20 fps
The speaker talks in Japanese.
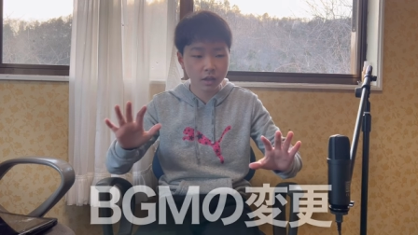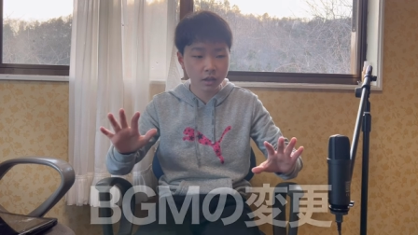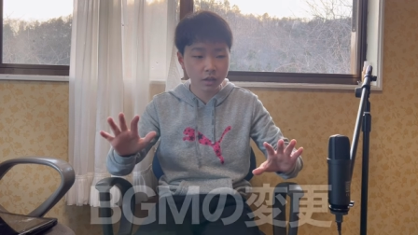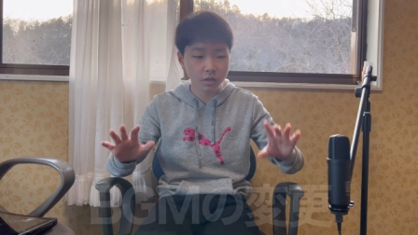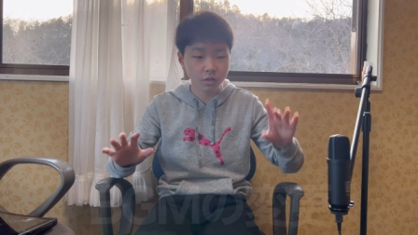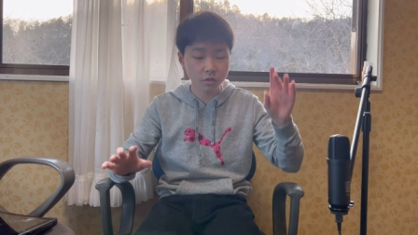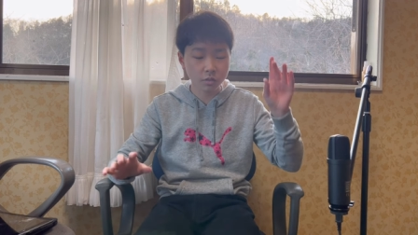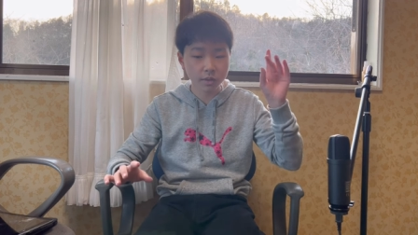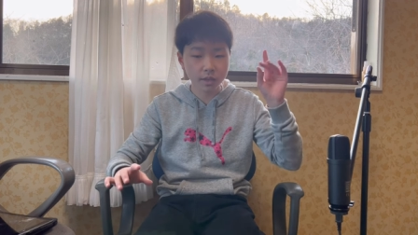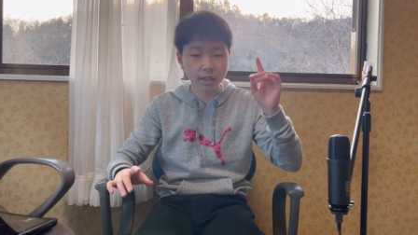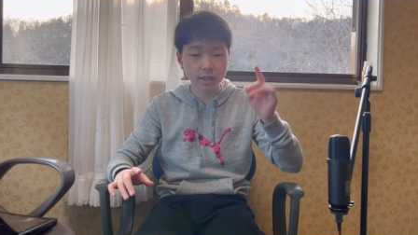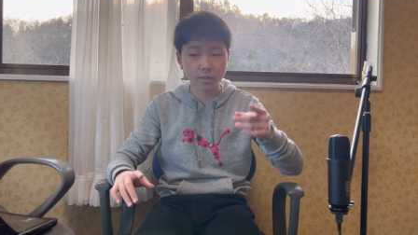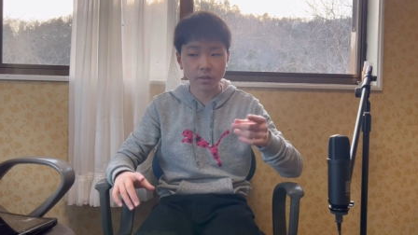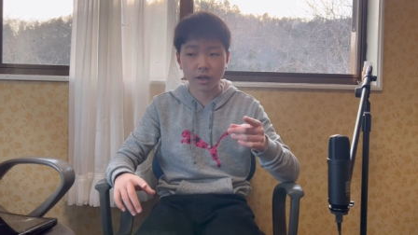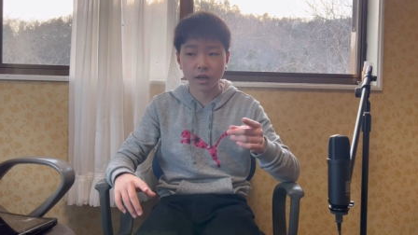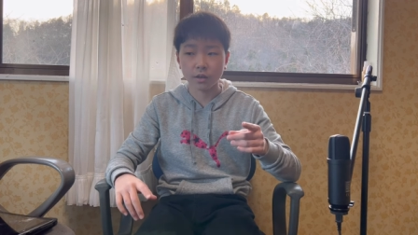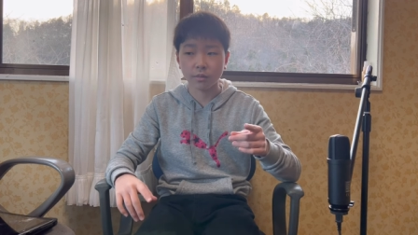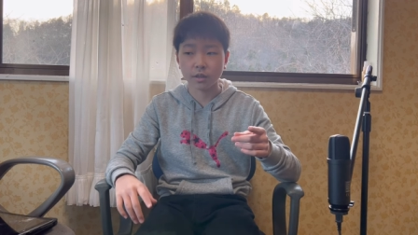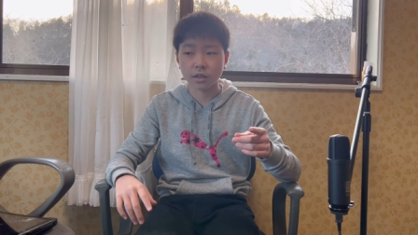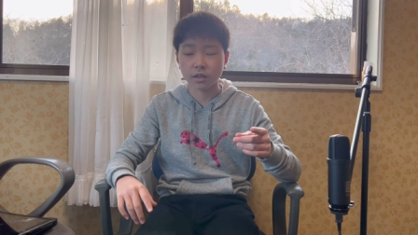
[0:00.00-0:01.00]
その BGM
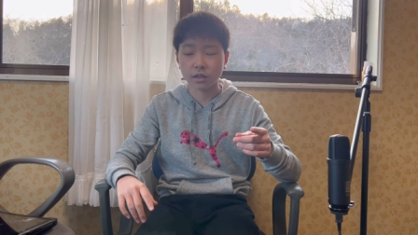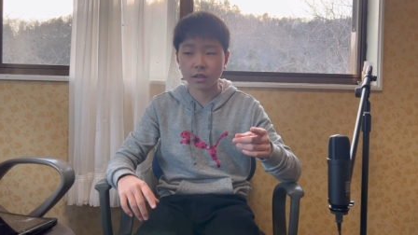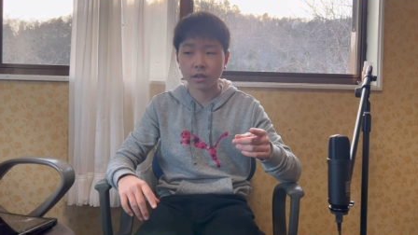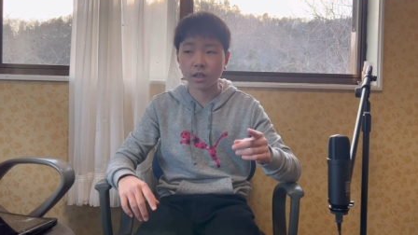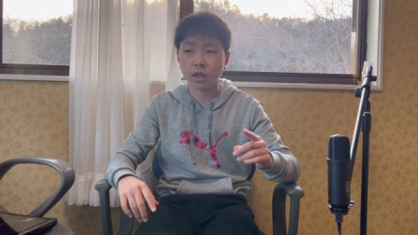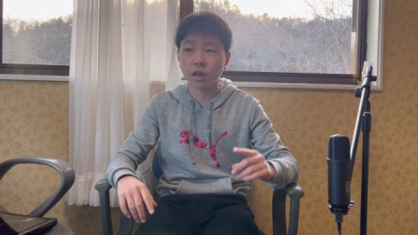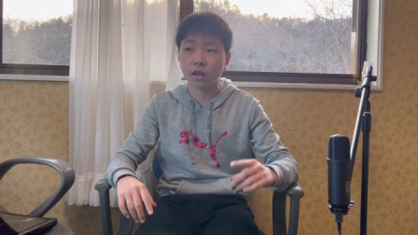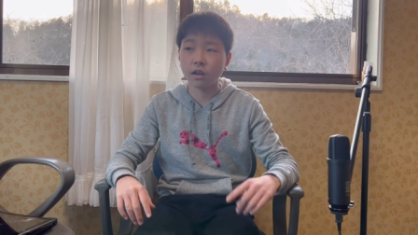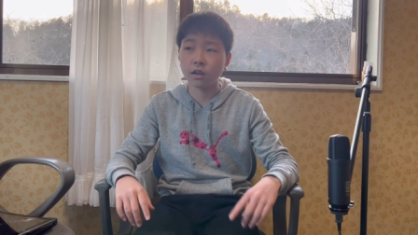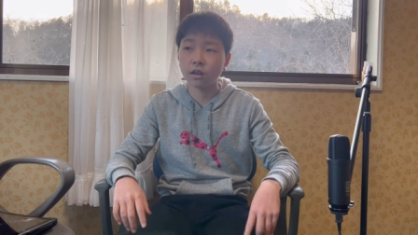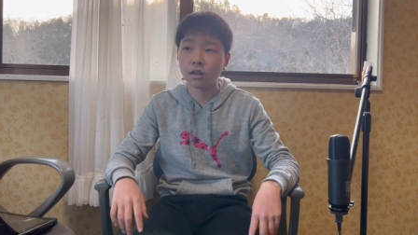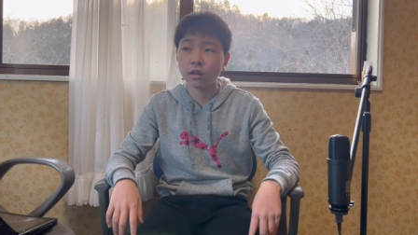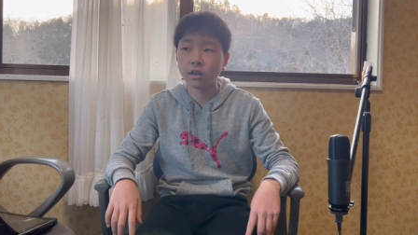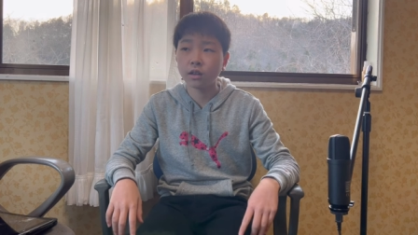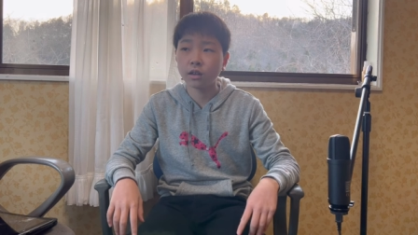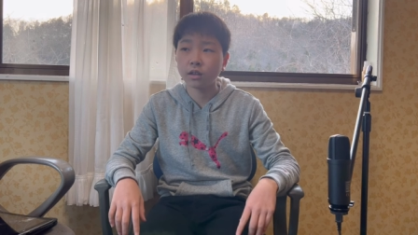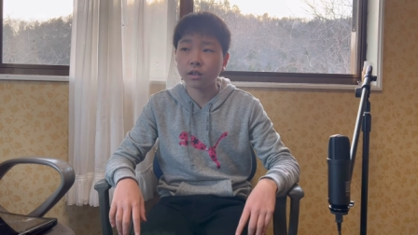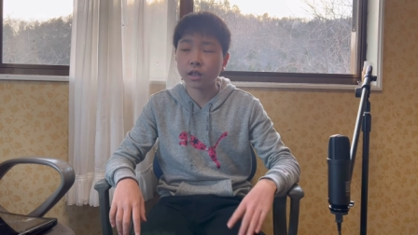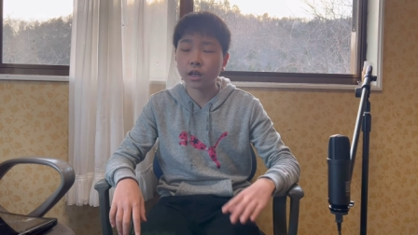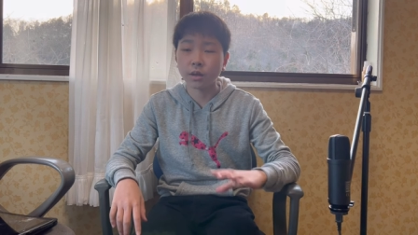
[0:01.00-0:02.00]
変えます。じゃあ、
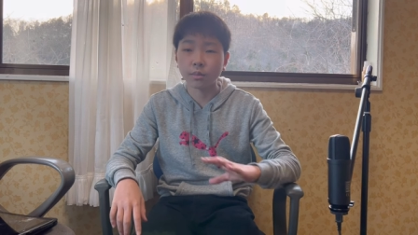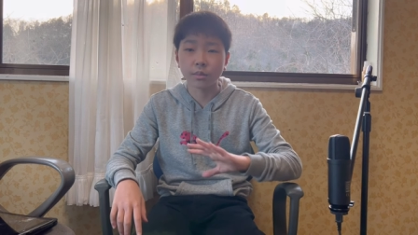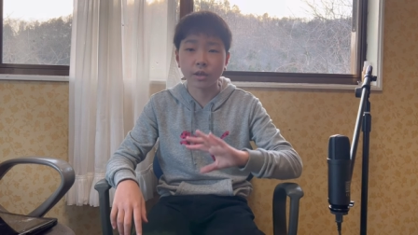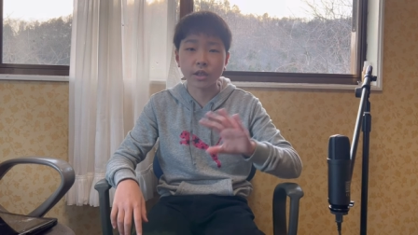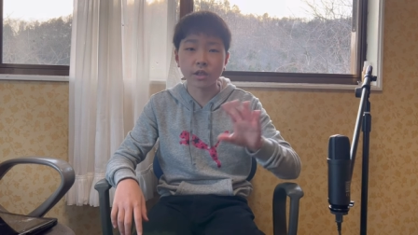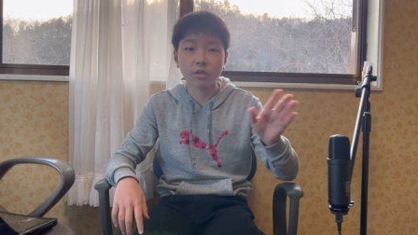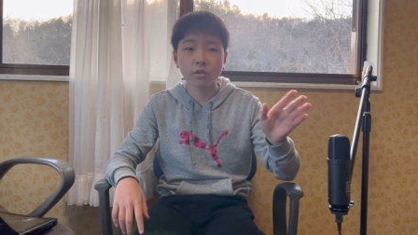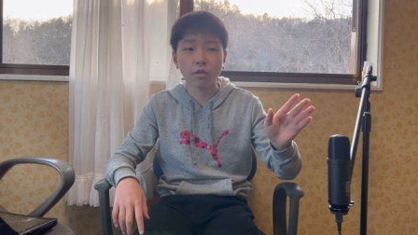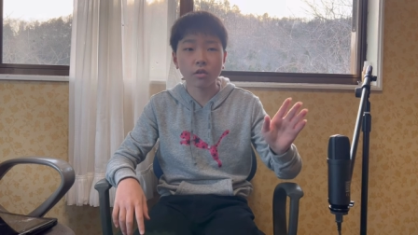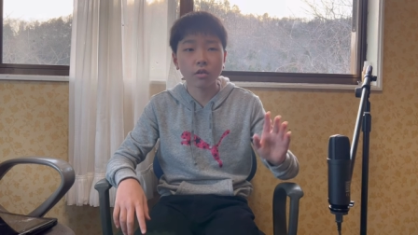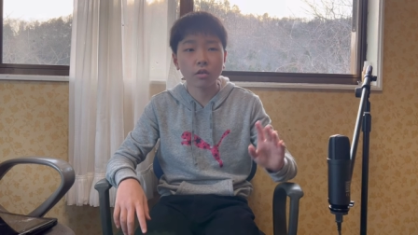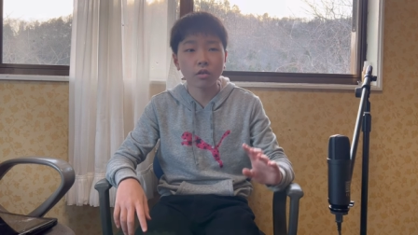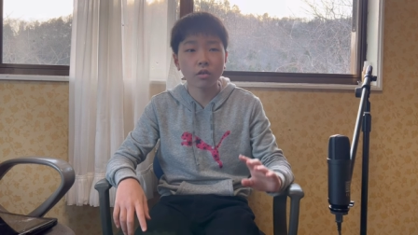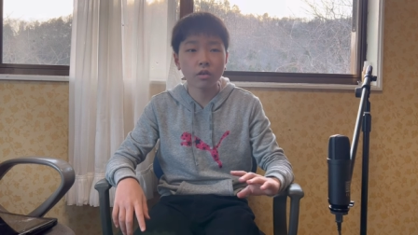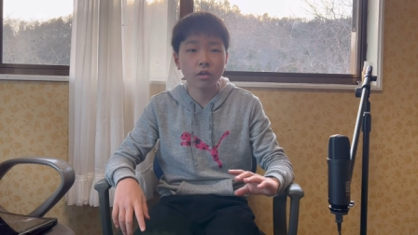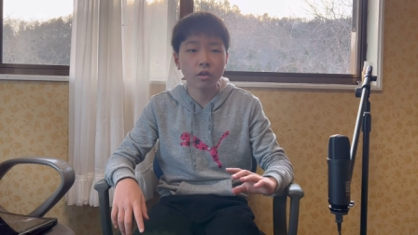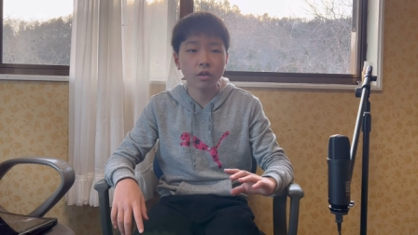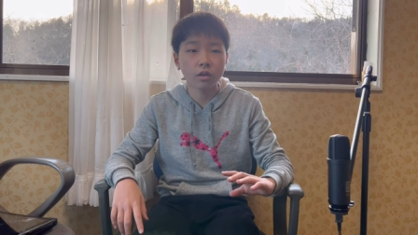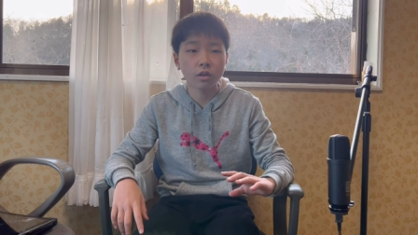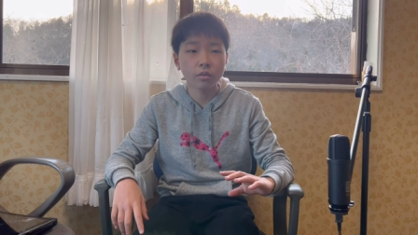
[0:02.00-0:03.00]
なんか別の
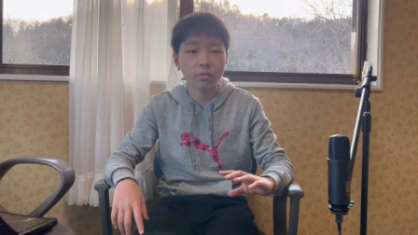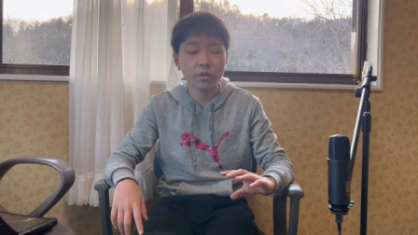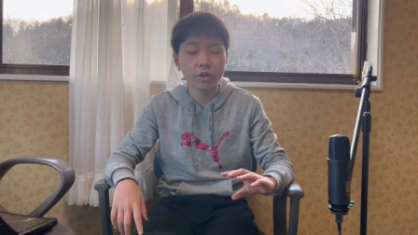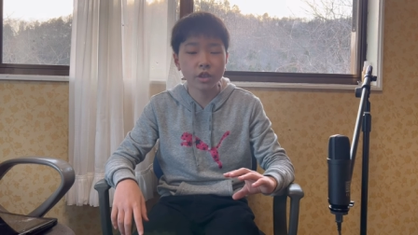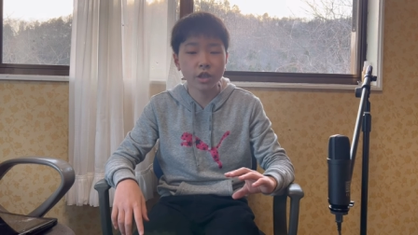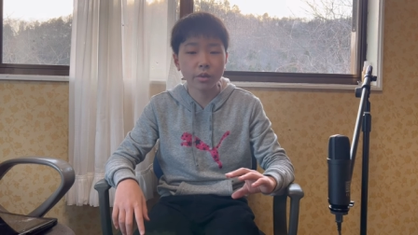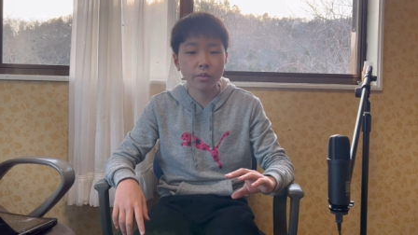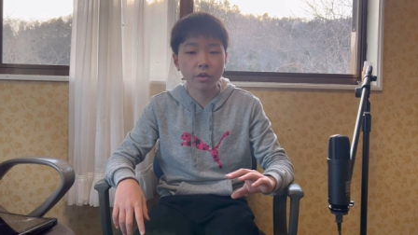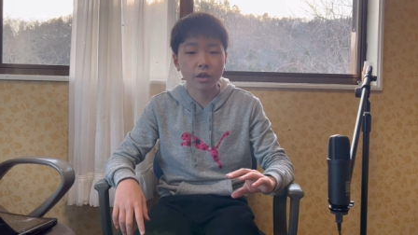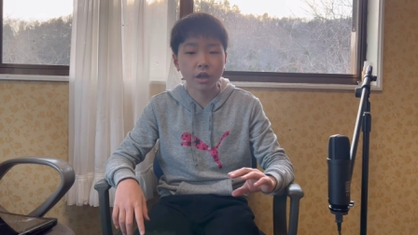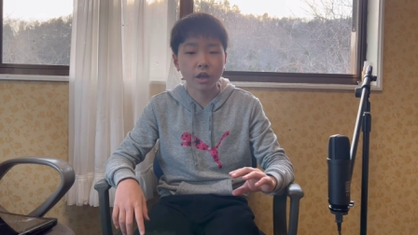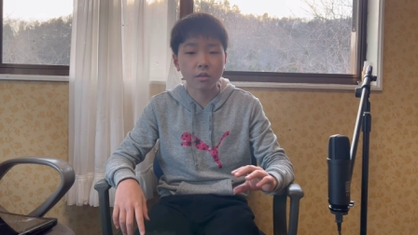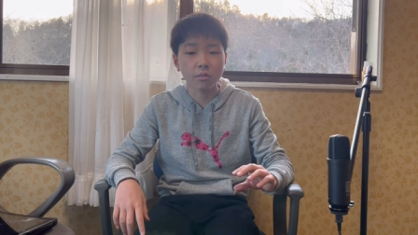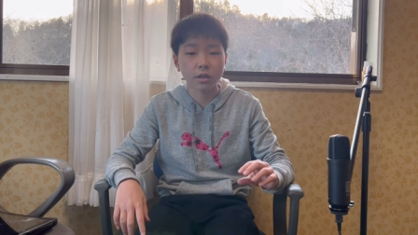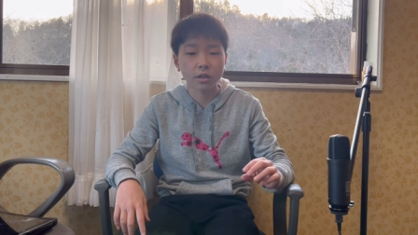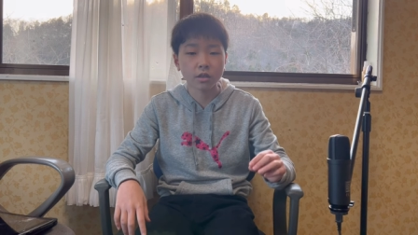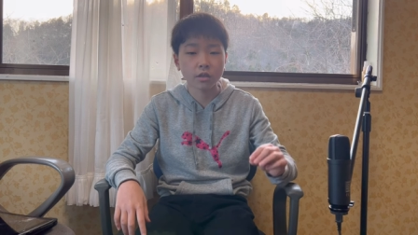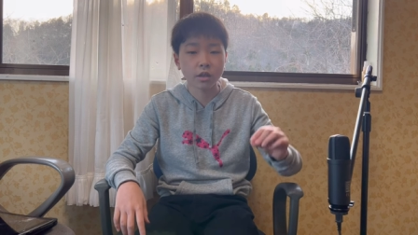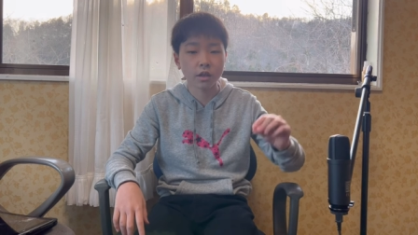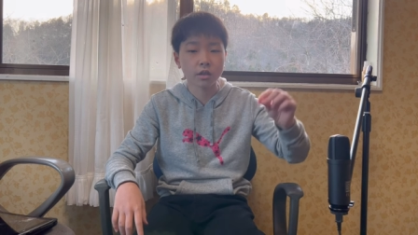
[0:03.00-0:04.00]
BGM に変えま
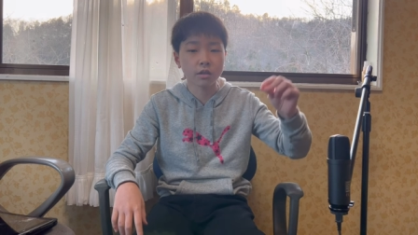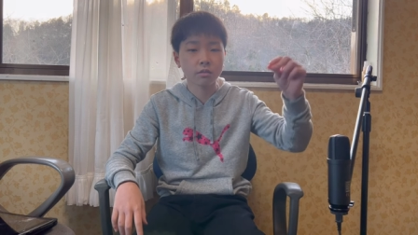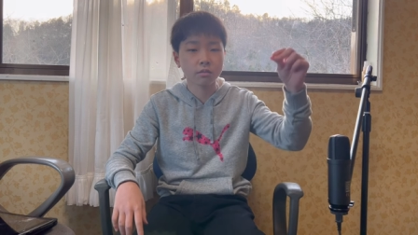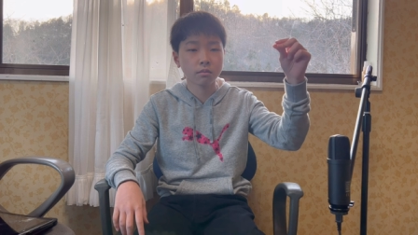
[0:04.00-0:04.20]
す。はい。